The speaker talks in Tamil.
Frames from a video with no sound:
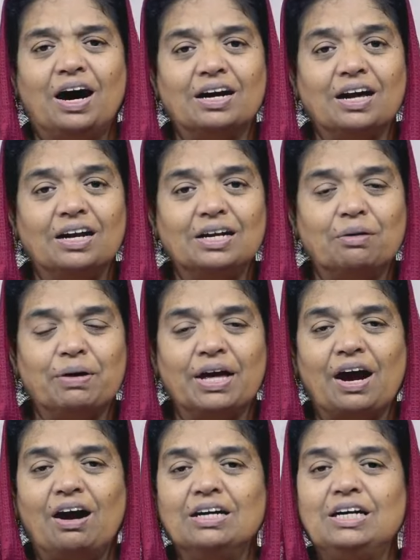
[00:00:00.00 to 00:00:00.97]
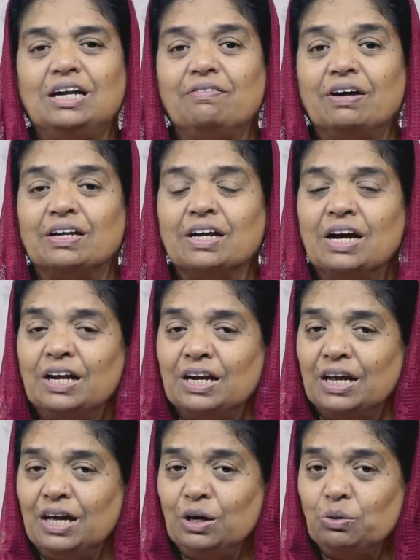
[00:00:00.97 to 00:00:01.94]
ஆனால் நம்முடைய ஆண்டவர்
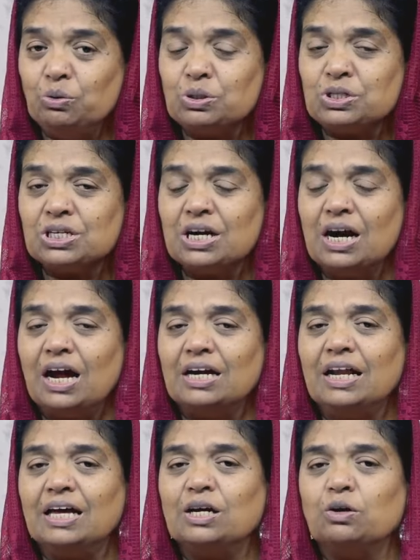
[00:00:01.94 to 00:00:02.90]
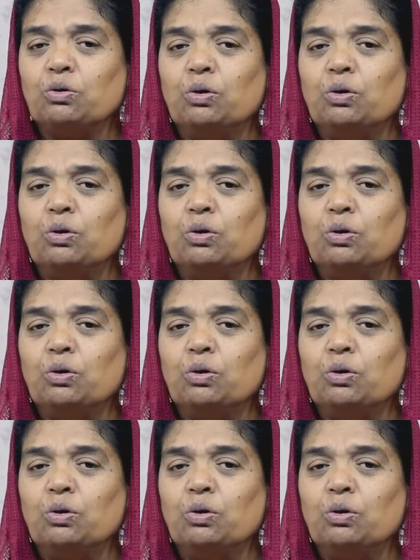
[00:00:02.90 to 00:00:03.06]
நீரூற்றுகள் அண்டைக்கு